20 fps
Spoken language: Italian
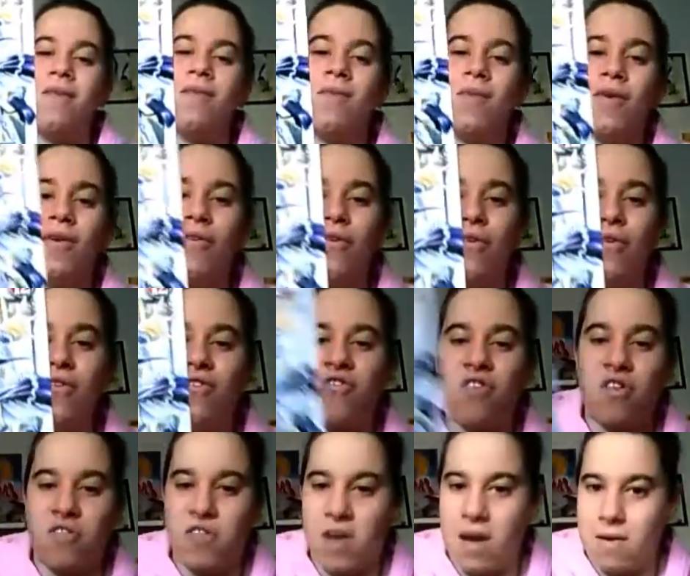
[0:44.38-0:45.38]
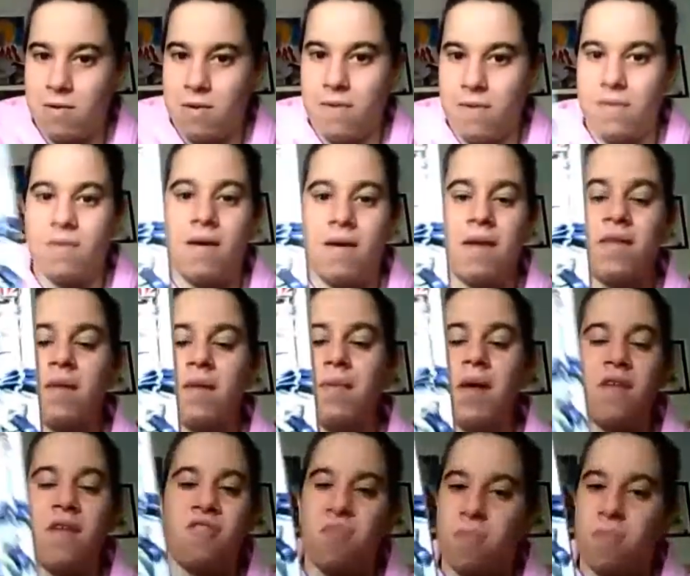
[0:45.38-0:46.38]
numero 12 a 3,90€ per
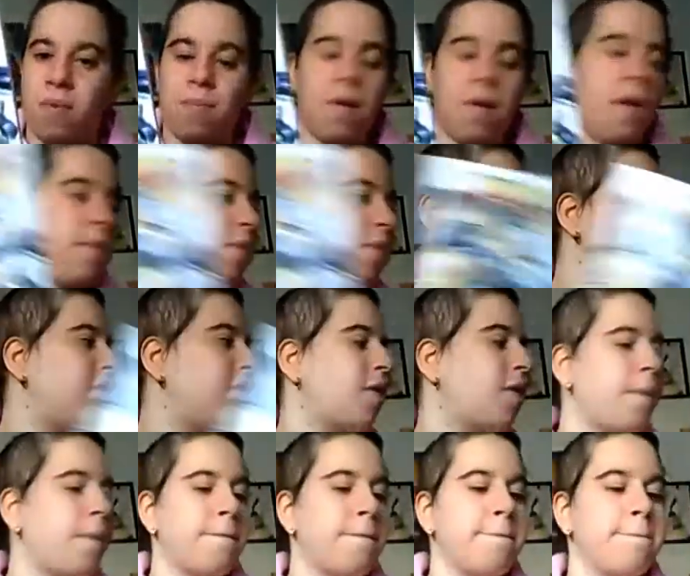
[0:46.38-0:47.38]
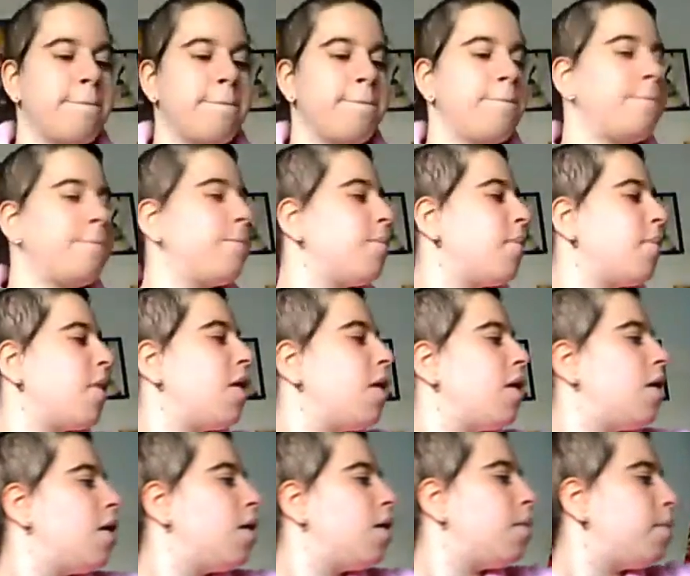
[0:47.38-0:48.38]
AGP Publishing.
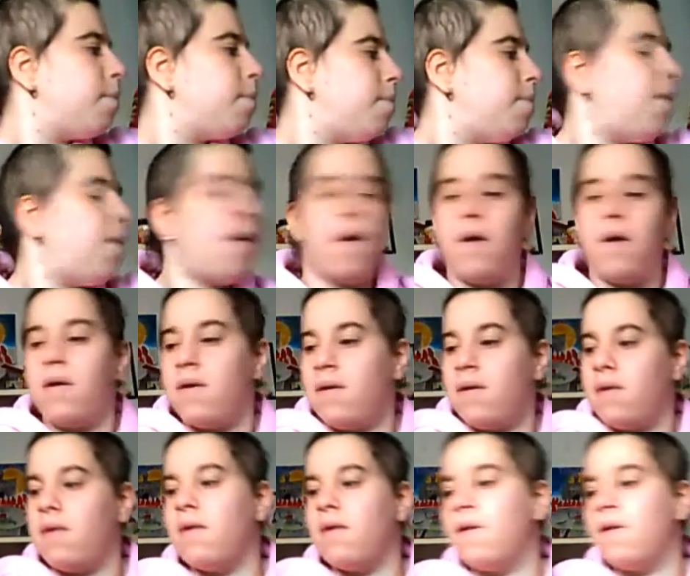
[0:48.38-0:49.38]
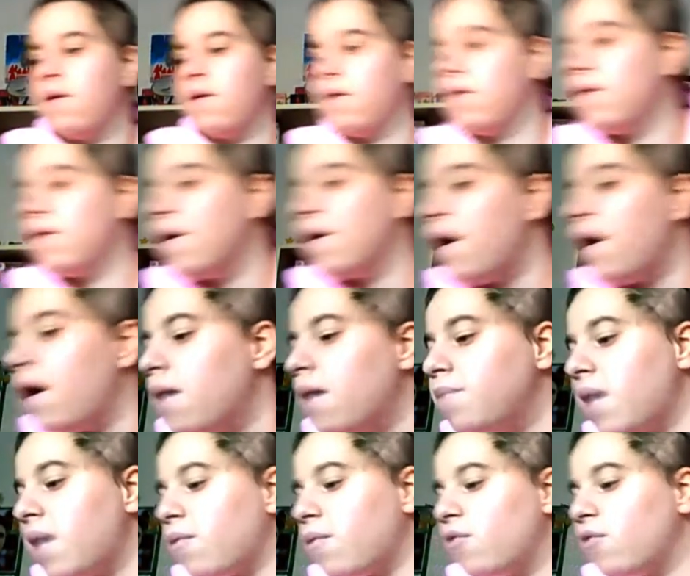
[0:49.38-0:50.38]
Poi,
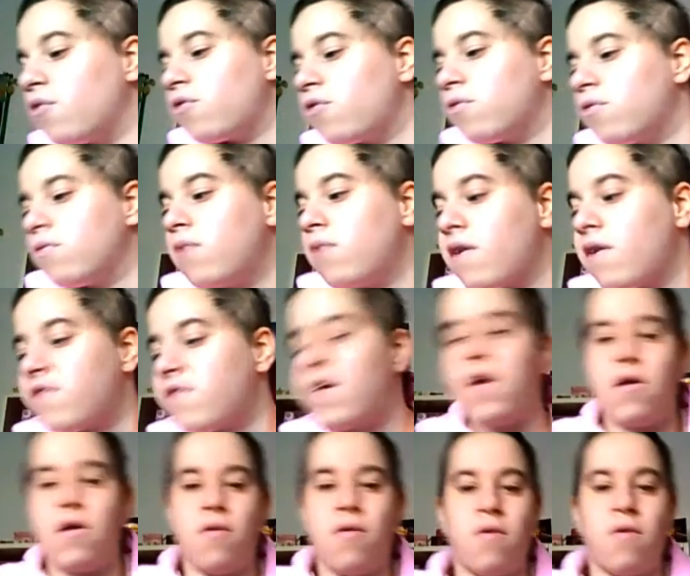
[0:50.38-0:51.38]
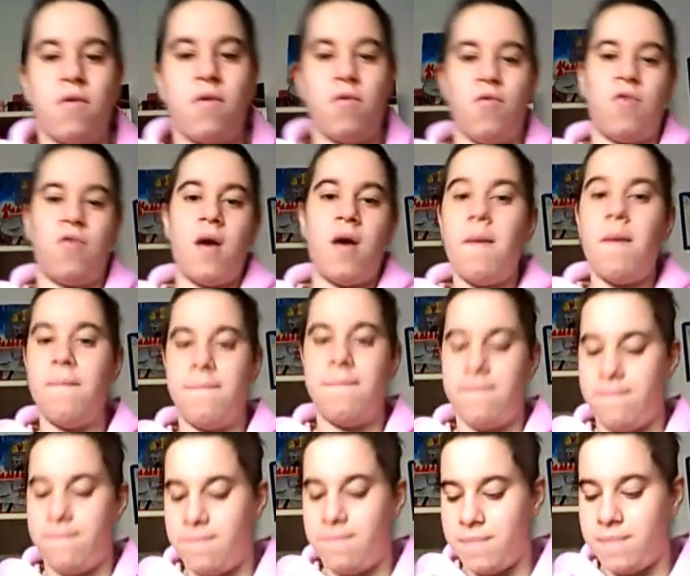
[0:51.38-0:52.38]
abbiamo su una serie conclusa,
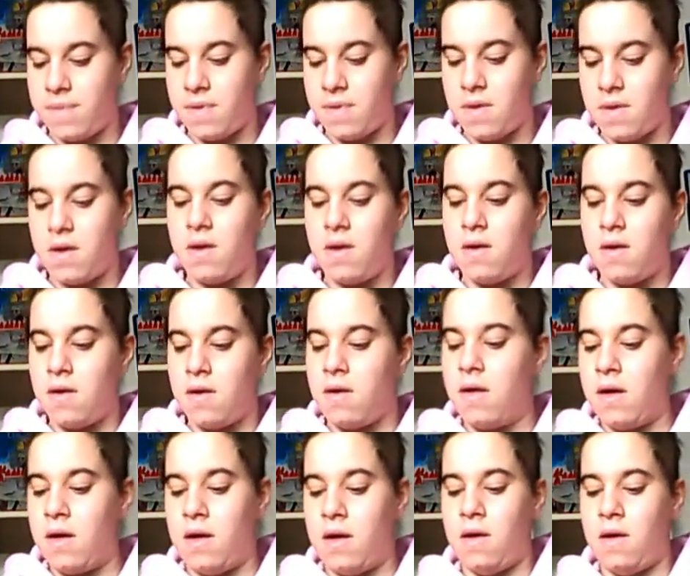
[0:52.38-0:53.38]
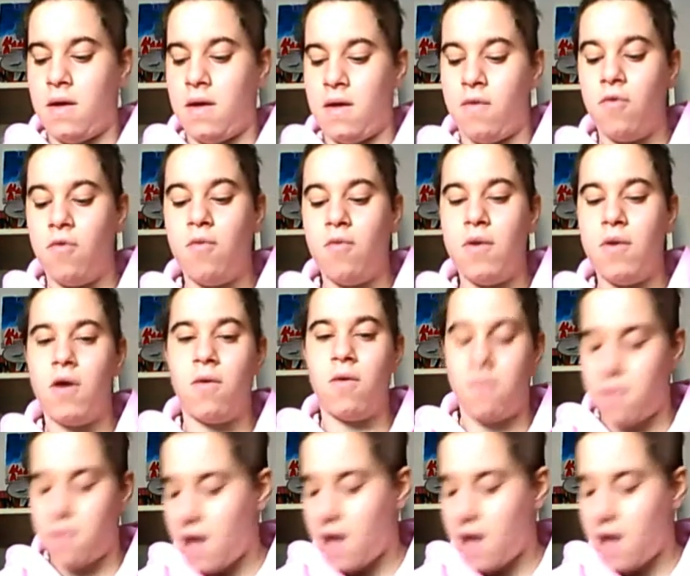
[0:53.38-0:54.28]
il numero